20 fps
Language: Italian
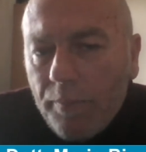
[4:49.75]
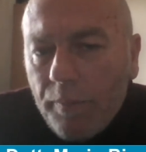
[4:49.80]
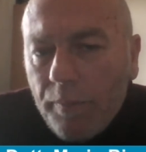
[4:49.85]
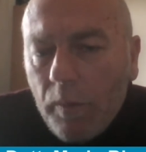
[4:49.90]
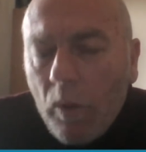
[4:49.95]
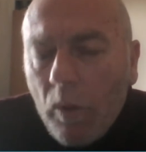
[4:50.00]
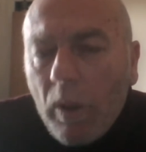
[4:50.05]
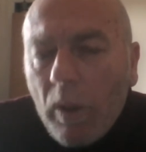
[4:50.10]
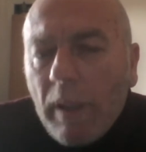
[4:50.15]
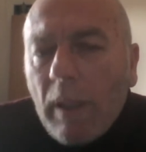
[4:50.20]

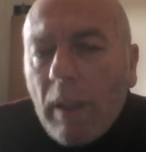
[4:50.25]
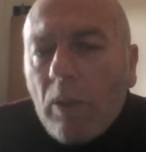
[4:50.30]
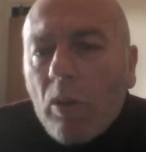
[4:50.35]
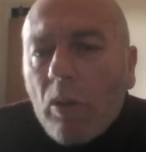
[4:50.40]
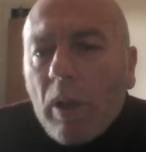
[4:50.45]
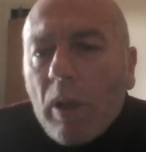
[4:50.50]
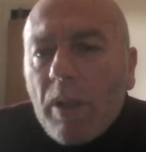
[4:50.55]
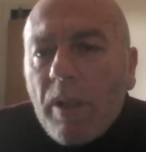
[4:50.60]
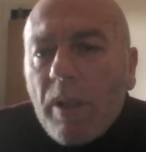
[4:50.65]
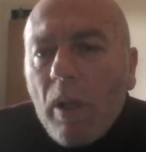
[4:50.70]
Non è
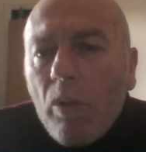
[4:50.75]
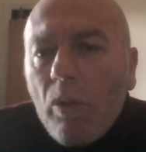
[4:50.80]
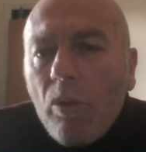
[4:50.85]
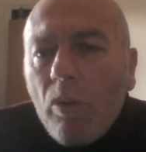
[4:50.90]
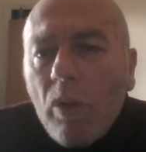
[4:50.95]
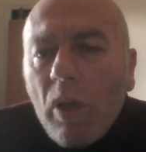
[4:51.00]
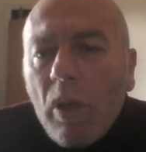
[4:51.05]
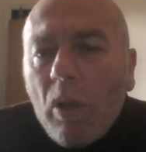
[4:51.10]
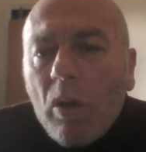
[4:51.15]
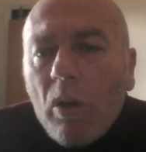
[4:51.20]
detto che sia
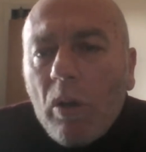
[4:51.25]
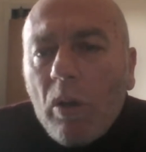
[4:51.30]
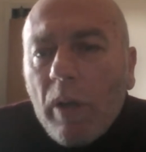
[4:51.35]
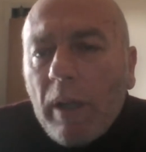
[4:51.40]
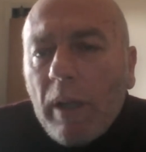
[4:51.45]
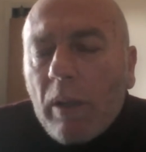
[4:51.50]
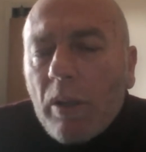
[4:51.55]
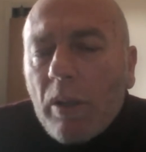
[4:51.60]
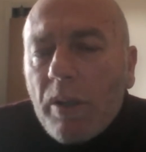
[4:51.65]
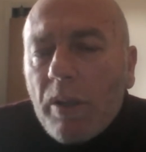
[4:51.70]
l'unico, non è
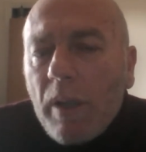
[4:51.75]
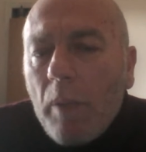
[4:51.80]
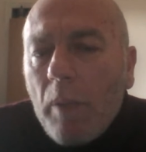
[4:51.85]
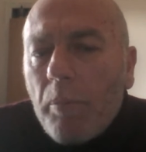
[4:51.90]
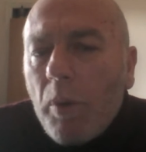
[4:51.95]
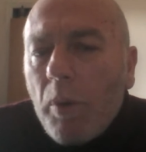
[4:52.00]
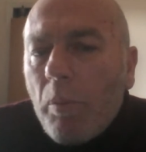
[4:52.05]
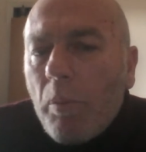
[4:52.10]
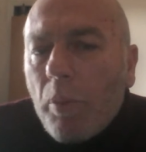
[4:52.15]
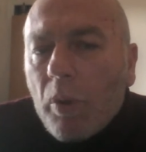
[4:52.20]
detto che sia il
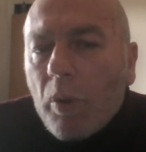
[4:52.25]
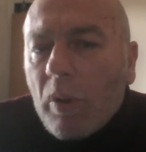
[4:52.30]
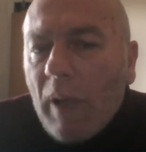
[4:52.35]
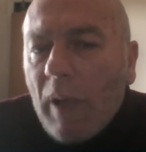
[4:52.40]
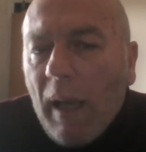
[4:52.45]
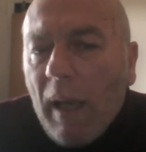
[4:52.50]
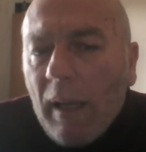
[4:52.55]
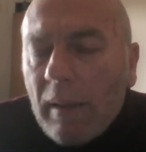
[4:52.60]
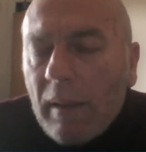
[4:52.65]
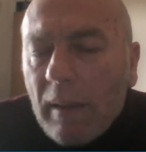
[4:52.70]
più
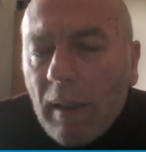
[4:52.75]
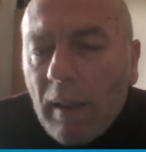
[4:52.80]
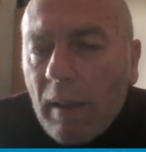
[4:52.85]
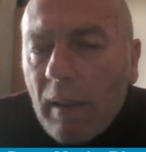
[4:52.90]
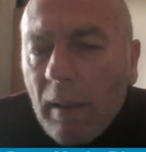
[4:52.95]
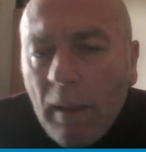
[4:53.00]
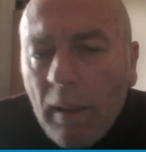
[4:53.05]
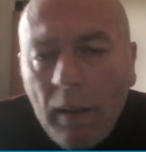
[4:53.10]
importante.